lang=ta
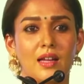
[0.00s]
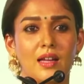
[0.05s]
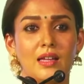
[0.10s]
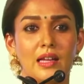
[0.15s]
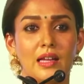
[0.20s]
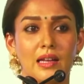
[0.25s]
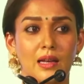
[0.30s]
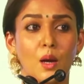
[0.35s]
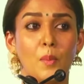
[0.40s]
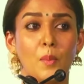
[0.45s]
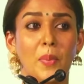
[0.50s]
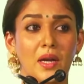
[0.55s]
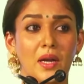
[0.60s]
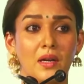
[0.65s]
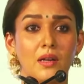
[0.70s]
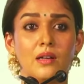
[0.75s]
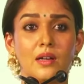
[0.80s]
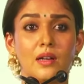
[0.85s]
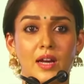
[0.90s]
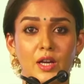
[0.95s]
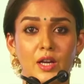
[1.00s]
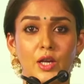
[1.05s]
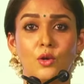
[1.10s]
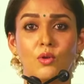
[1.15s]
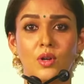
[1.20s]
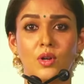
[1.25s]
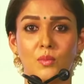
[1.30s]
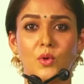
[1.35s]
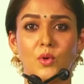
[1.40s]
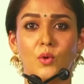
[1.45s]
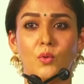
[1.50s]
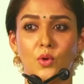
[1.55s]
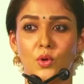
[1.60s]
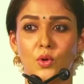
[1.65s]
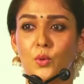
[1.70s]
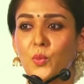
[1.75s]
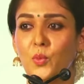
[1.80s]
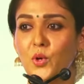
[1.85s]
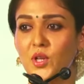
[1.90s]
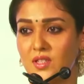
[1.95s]
எல்லா பெண்கள்கிட்டேயும் நம்ம
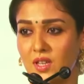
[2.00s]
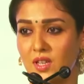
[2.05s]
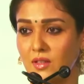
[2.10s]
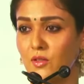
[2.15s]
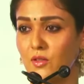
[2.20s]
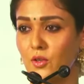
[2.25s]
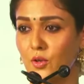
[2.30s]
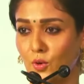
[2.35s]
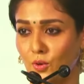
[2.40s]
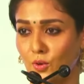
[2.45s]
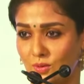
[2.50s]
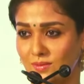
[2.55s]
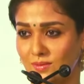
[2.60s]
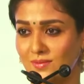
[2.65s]
கொண்டு போய் சேர்த்துருக்கோம்